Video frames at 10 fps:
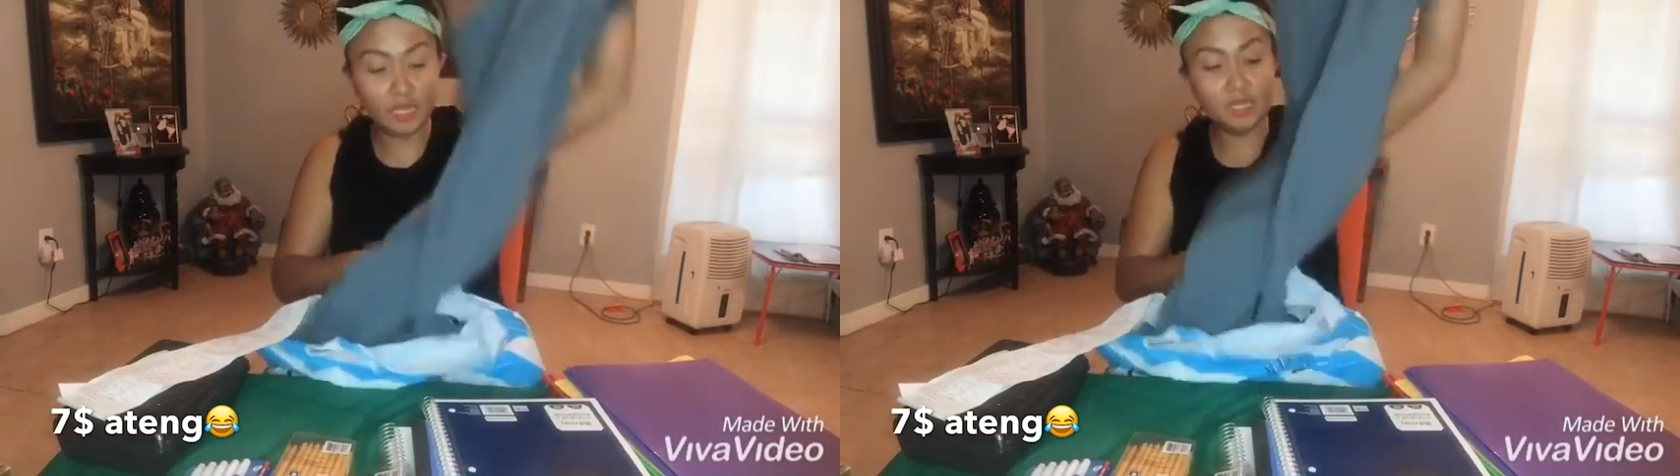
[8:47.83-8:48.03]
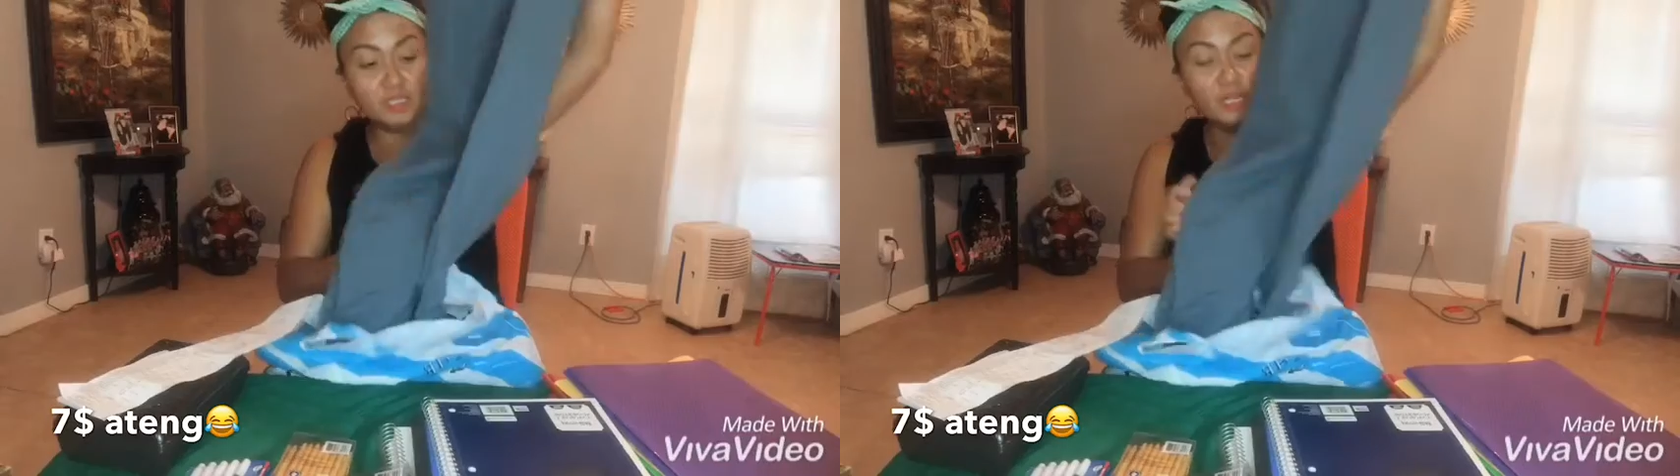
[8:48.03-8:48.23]

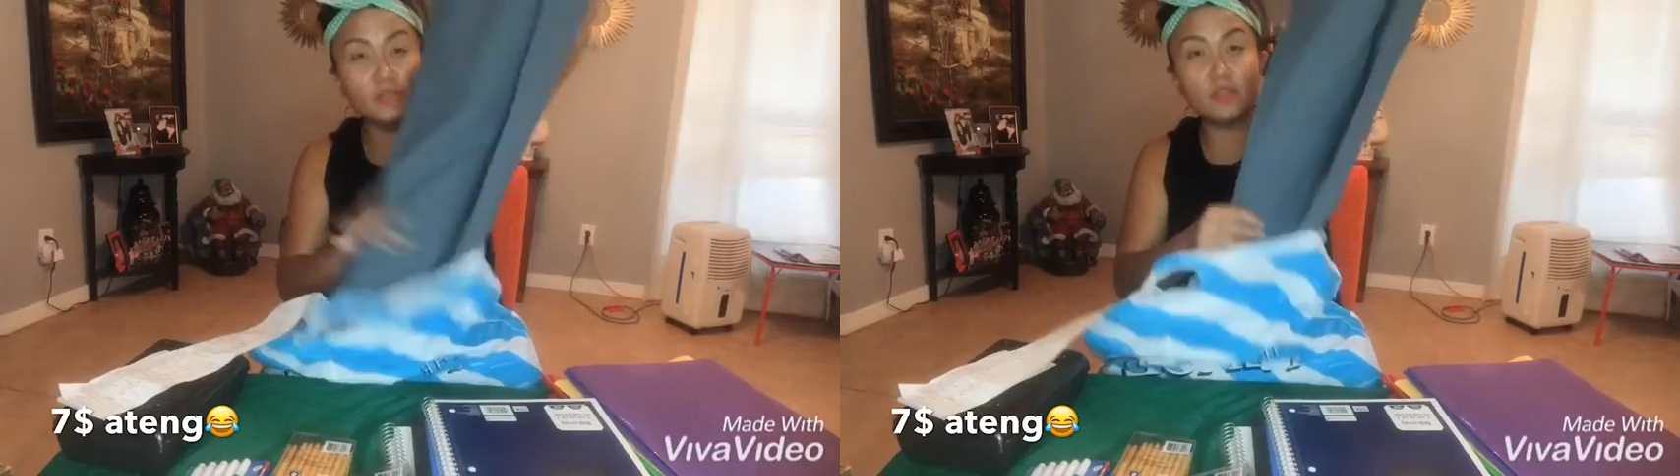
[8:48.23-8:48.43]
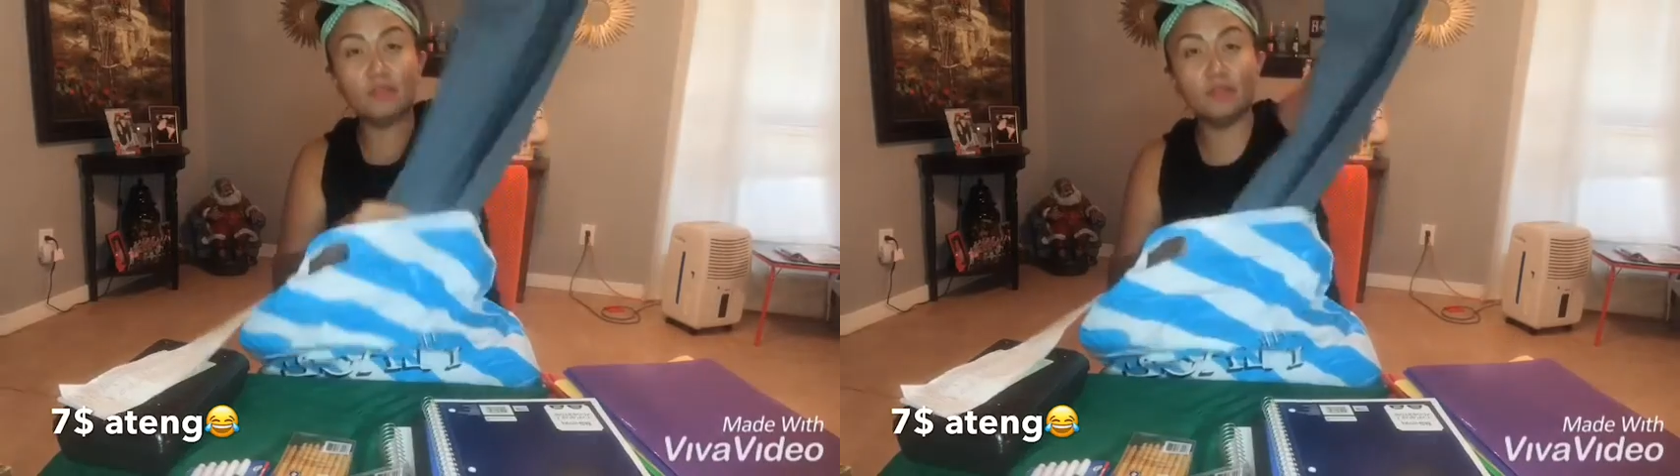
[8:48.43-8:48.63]
ang
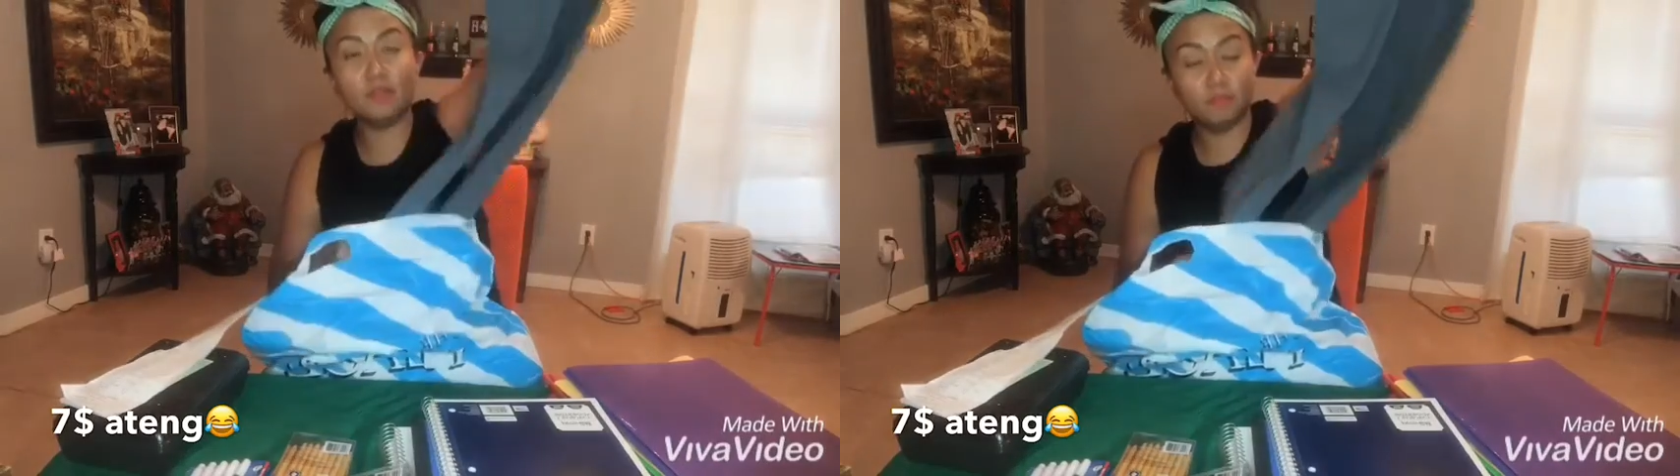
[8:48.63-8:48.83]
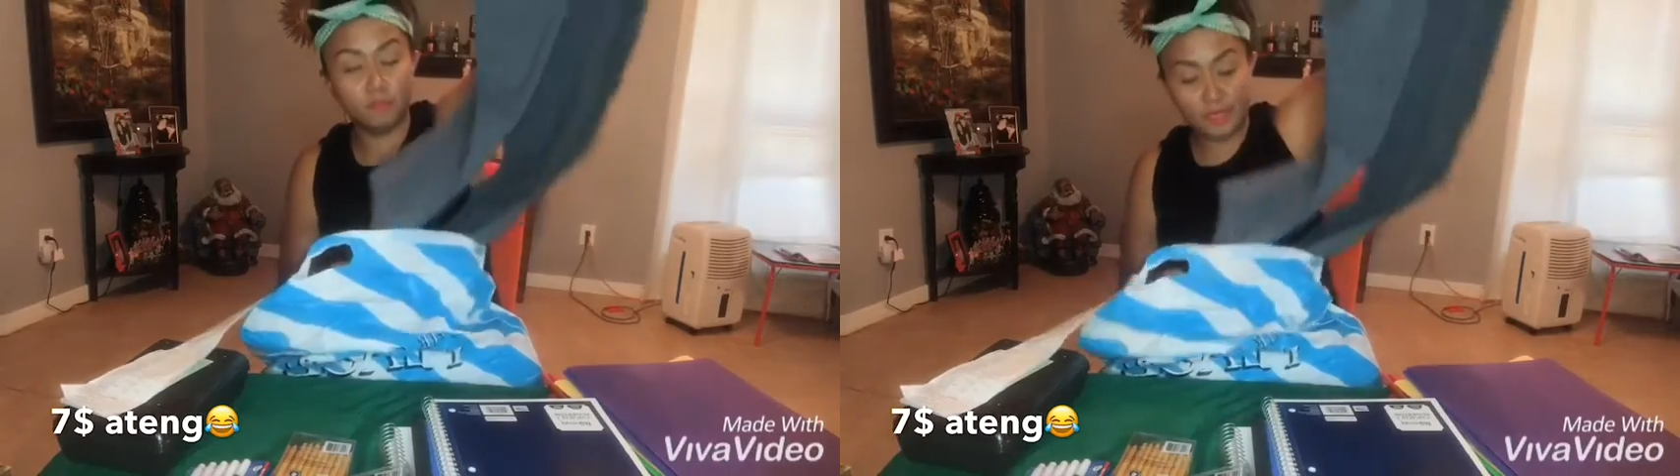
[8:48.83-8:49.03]
regular
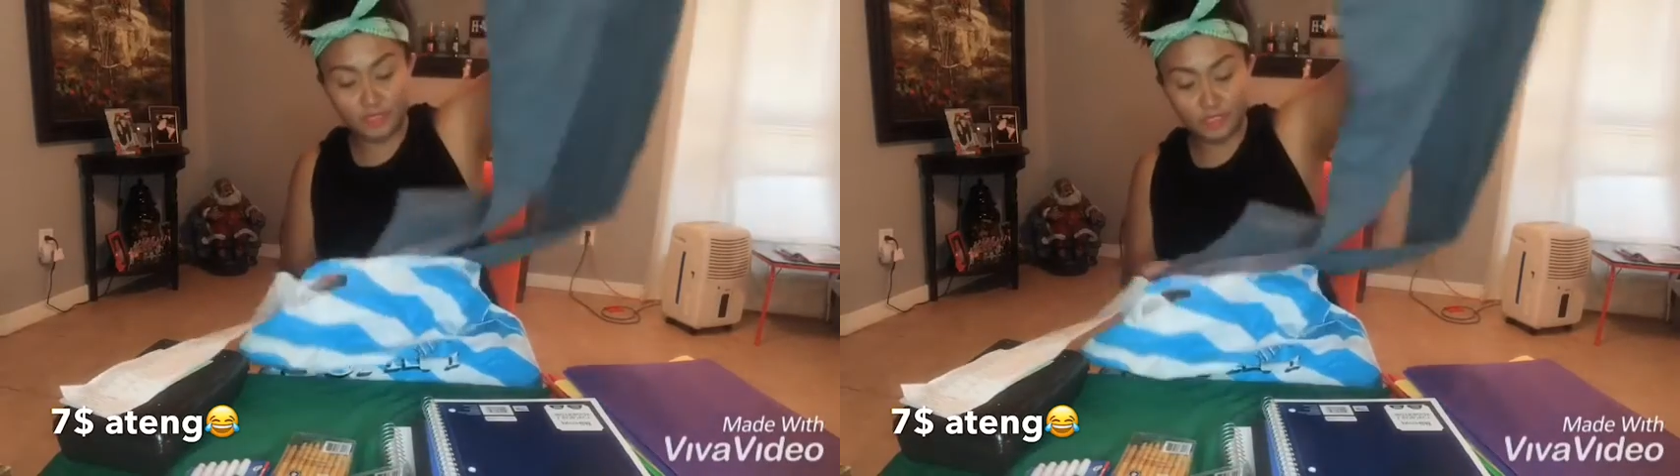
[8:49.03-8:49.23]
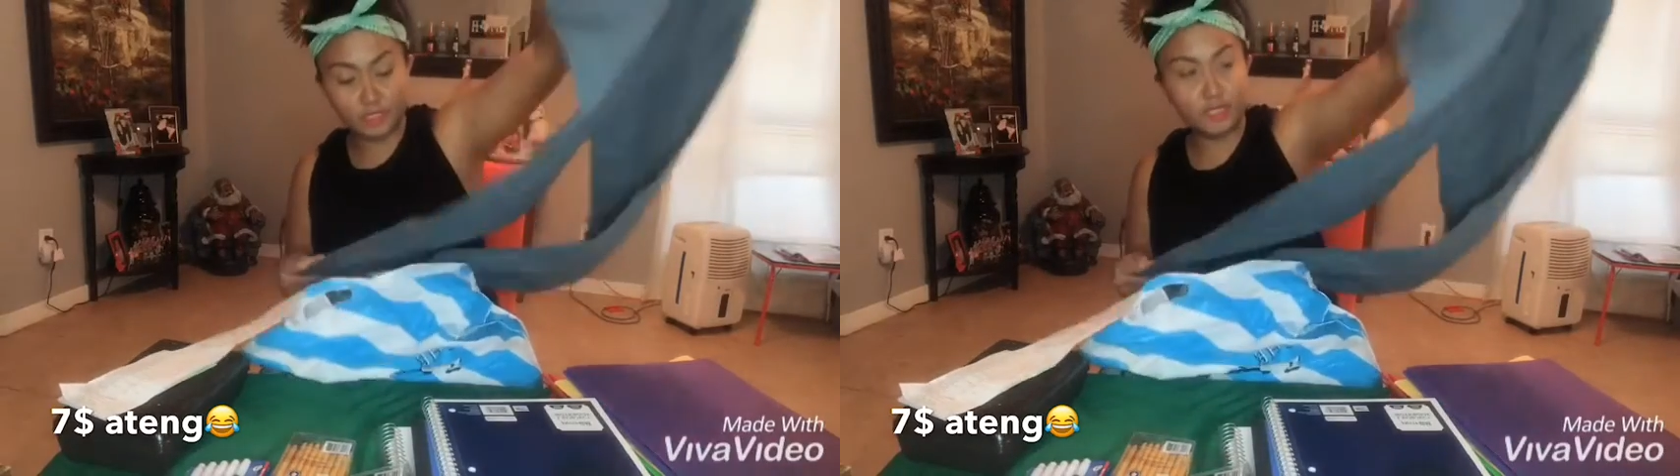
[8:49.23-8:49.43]

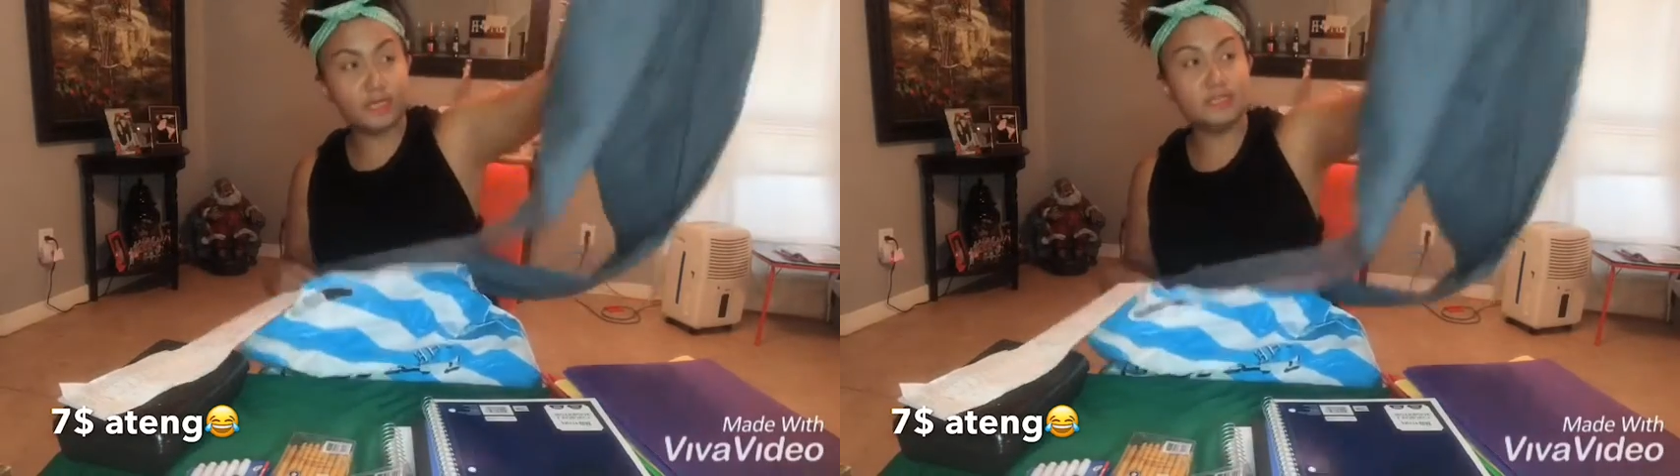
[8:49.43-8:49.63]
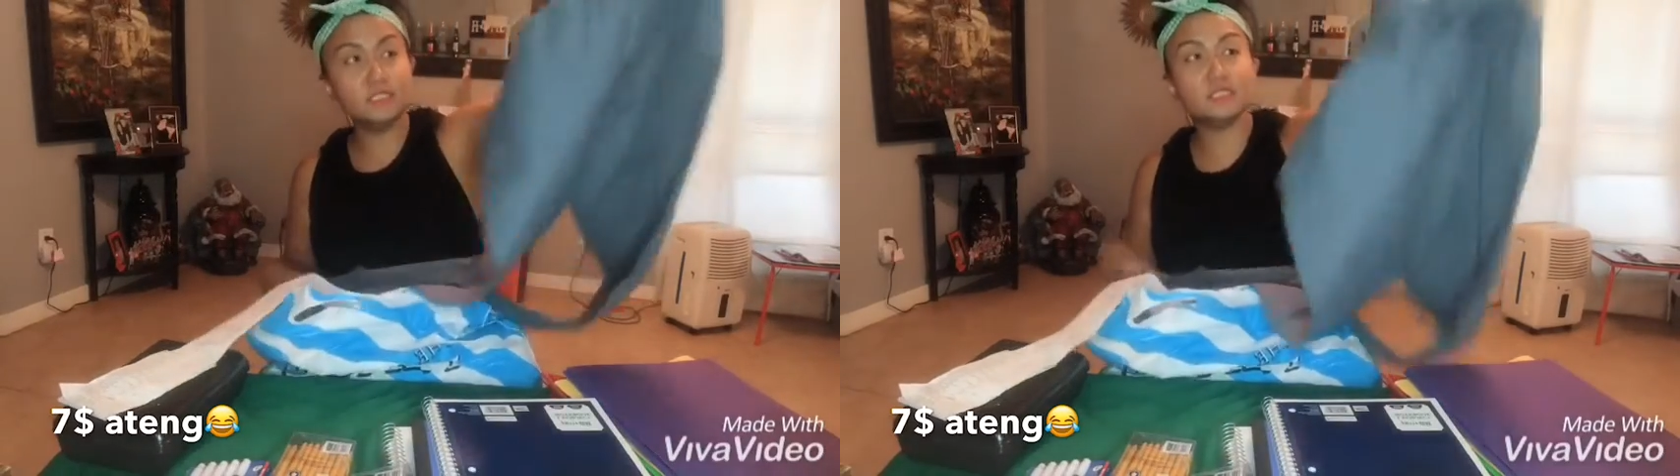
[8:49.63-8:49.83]
price niya
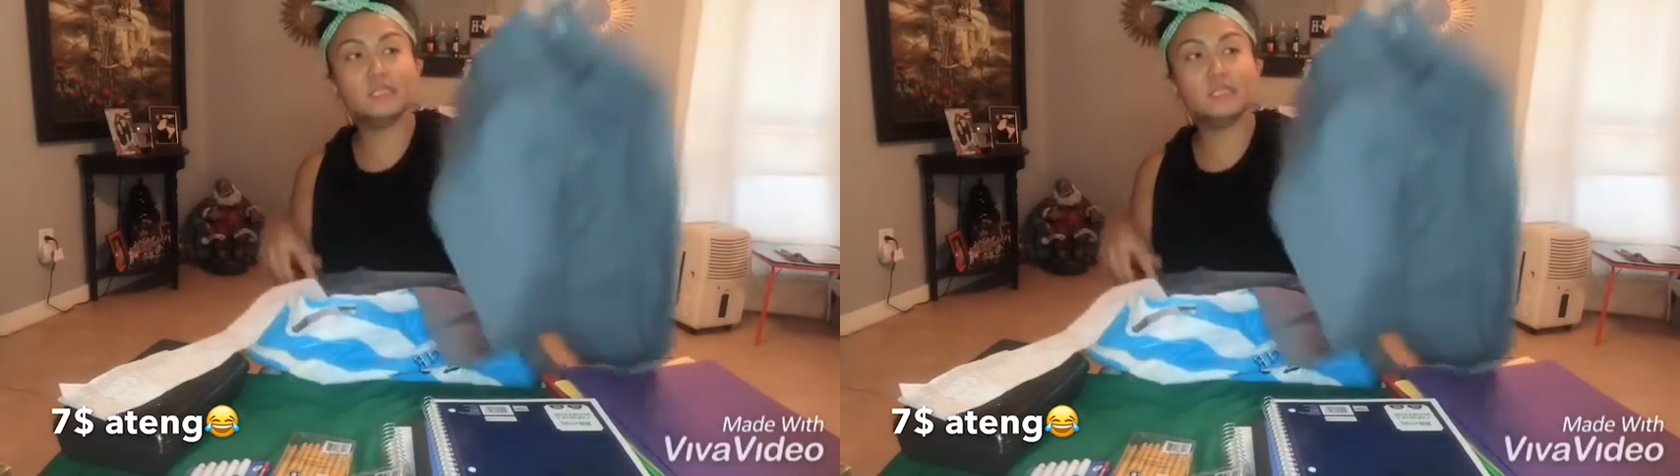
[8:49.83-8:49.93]
guys.